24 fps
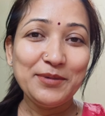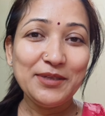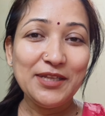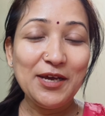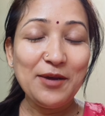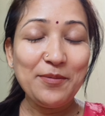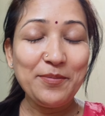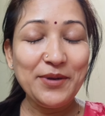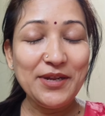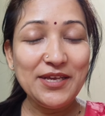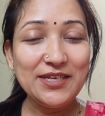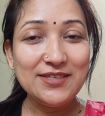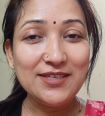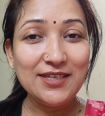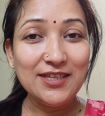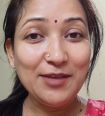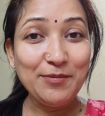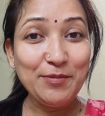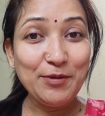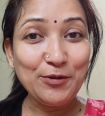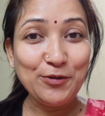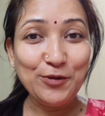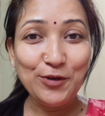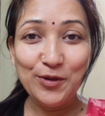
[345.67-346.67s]
मतलब अपनी
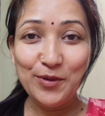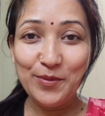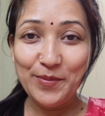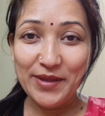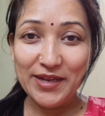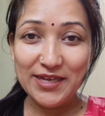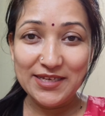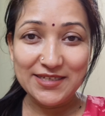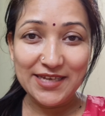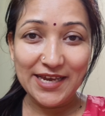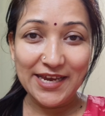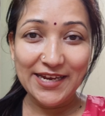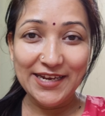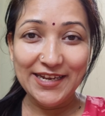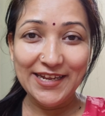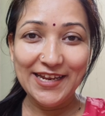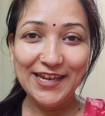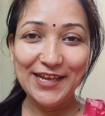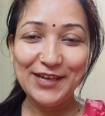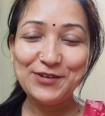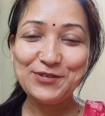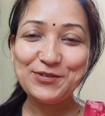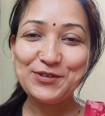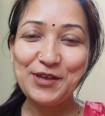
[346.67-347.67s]
स्थिति बिल्कुल भी मेरी सही नहीं
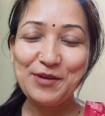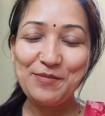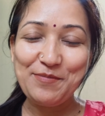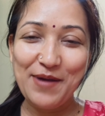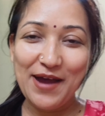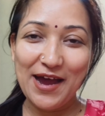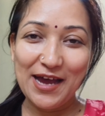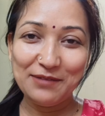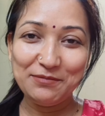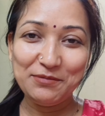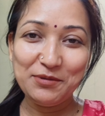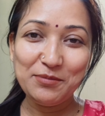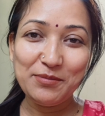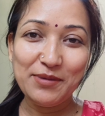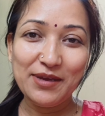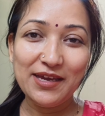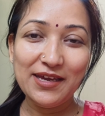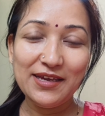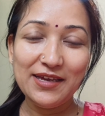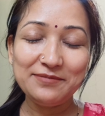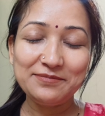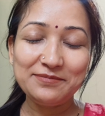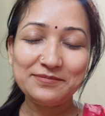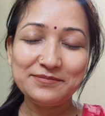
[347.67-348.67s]
है लेकिन उसके बाद भी
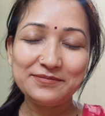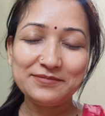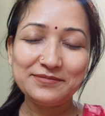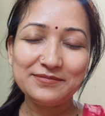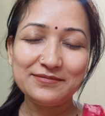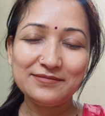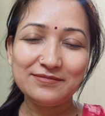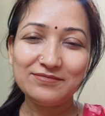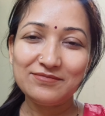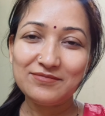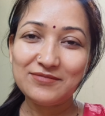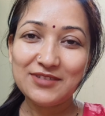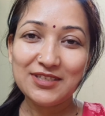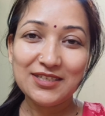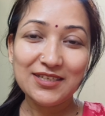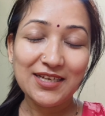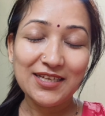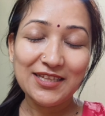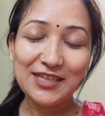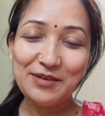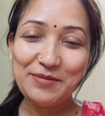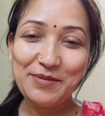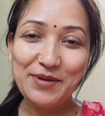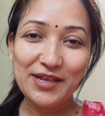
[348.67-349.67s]
मैं
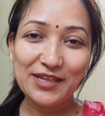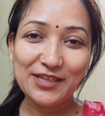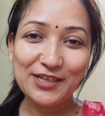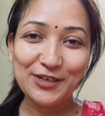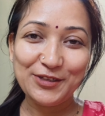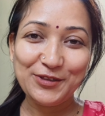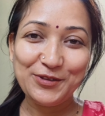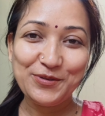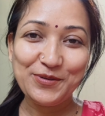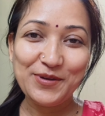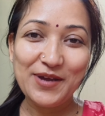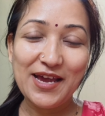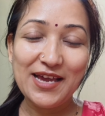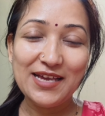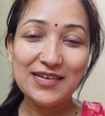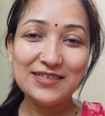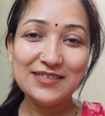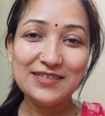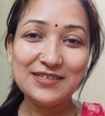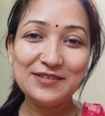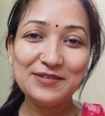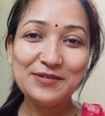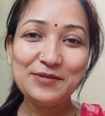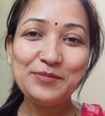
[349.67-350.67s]
कितनी मेहनत करती हूँ
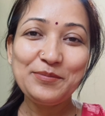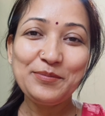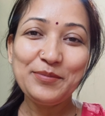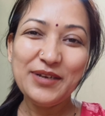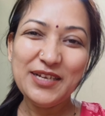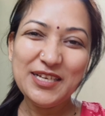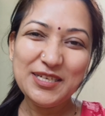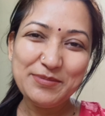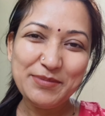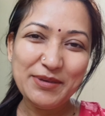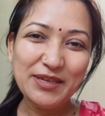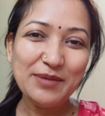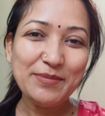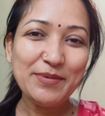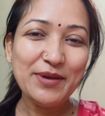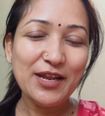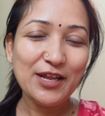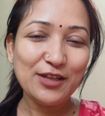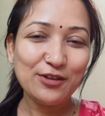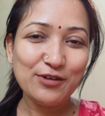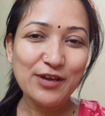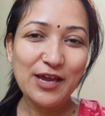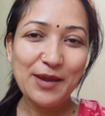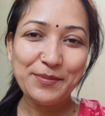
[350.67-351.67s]
गाइज प्लीज़ मेरी
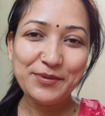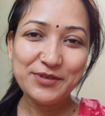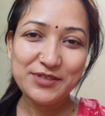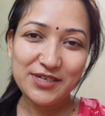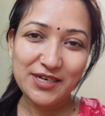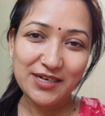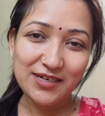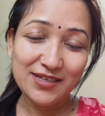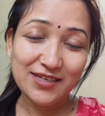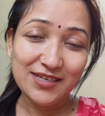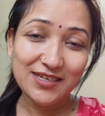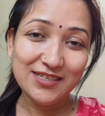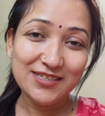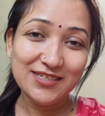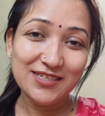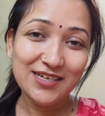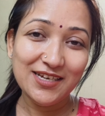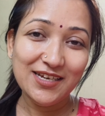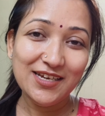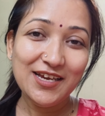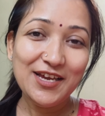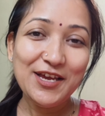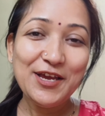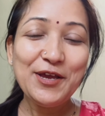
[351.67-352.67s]
मेहनत को अप्रिशिएट
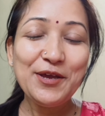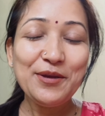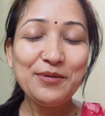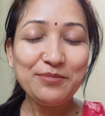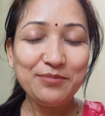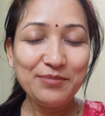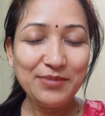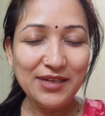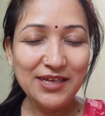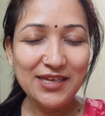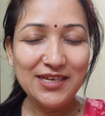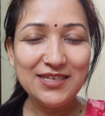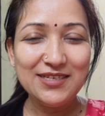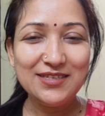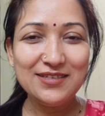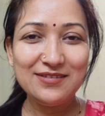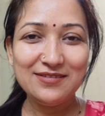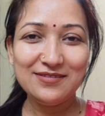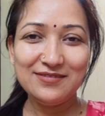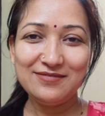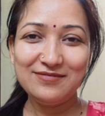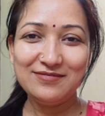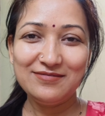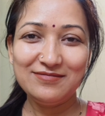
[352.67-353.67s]
कीजिए प्लीज़
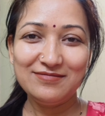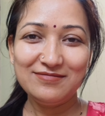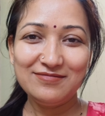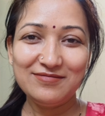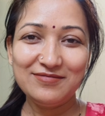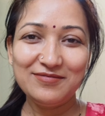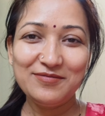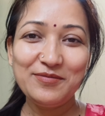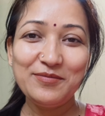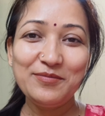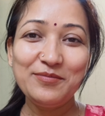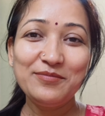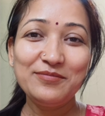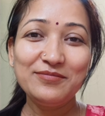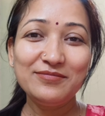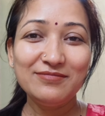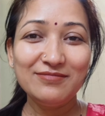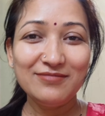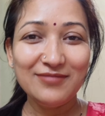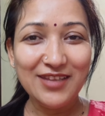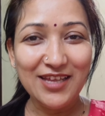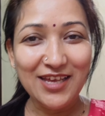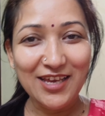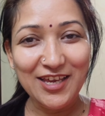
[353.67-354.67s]

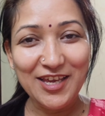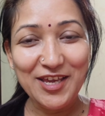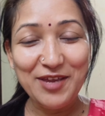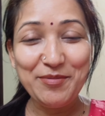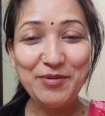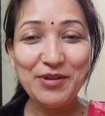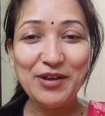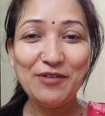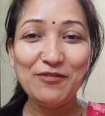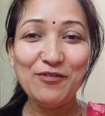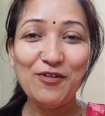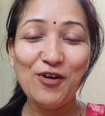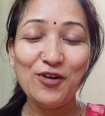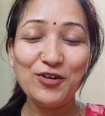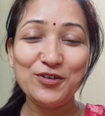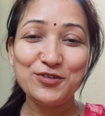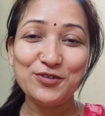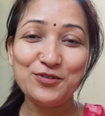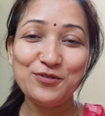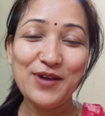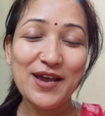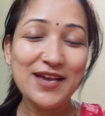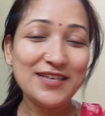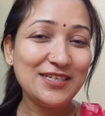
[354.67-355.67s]
देखिए मेरे ब्लॉग्स
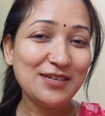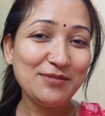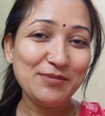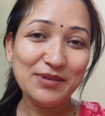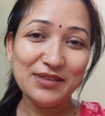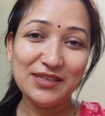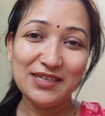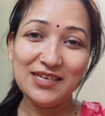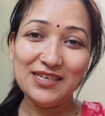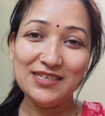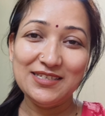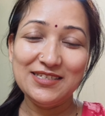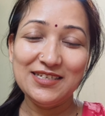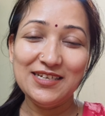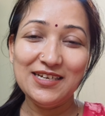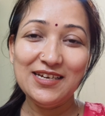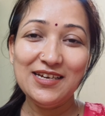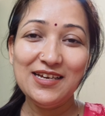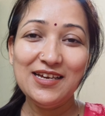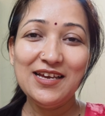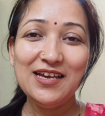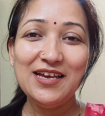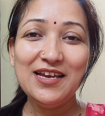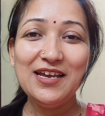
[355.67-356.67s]
को ऐसा मत कीजिए
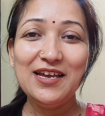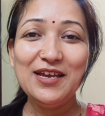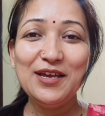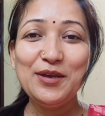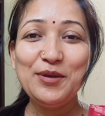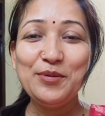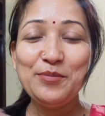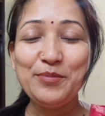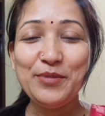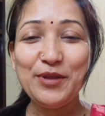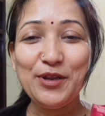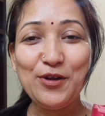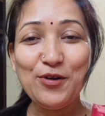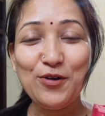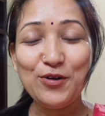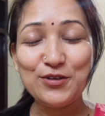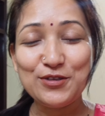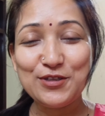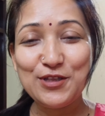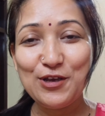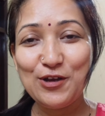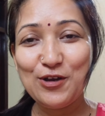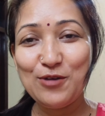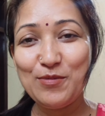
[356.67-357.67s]
मेरे
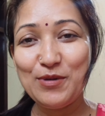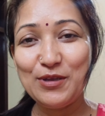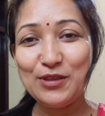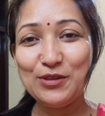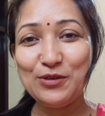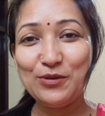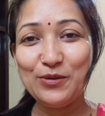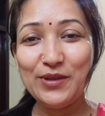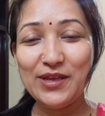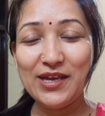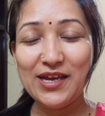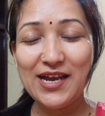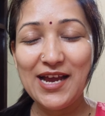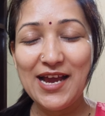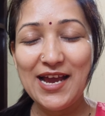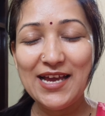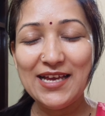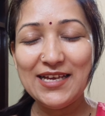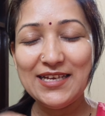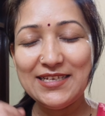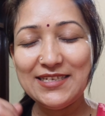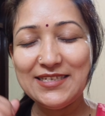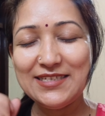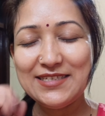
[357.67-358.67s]
हौसले को मत तोड़िए
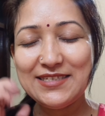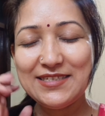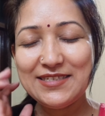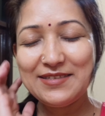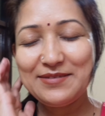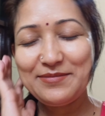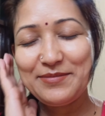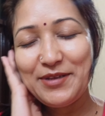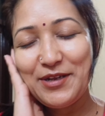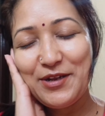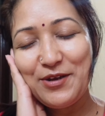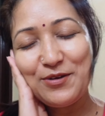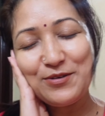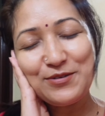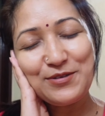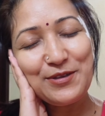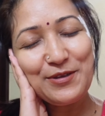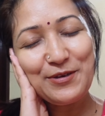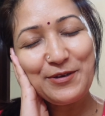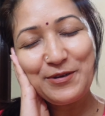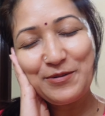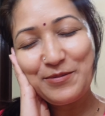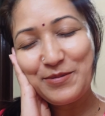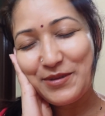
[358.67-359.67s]
गाइज मेरे
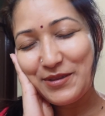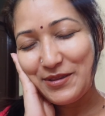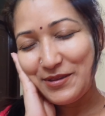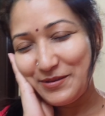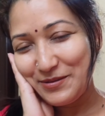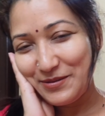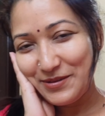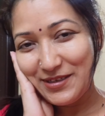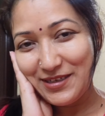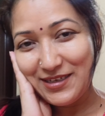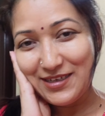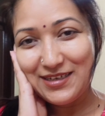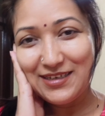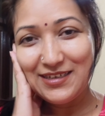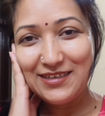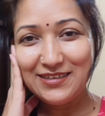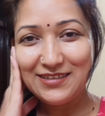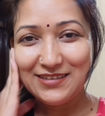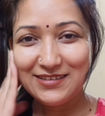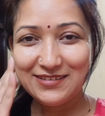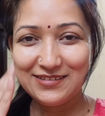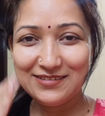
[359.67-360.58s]
हौसले को मत तोड़िए